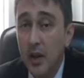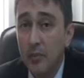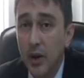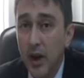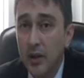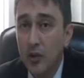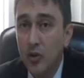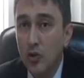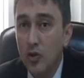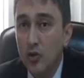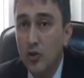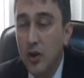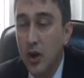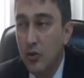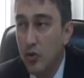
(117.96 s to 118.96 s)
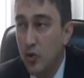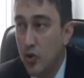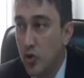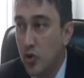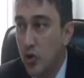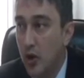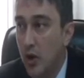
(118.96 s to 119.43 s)
maydanoz,
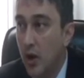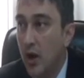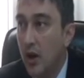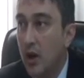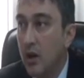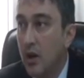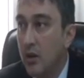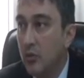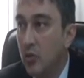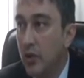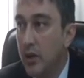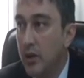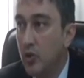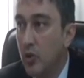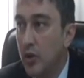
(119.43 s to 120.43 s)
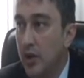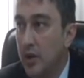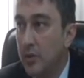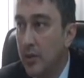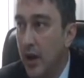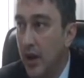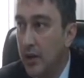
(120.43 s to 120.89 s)
havuç, e, bunların
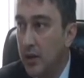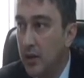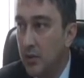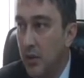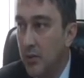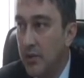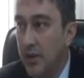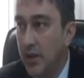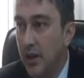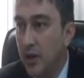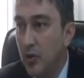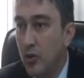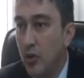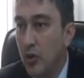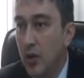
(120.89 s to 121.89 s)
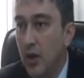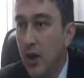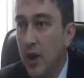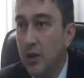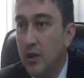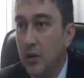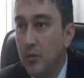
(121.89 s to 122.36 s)
tüketimini artırmamız gerekiyor.
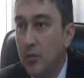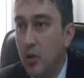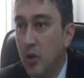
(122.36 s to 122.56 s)
Tabii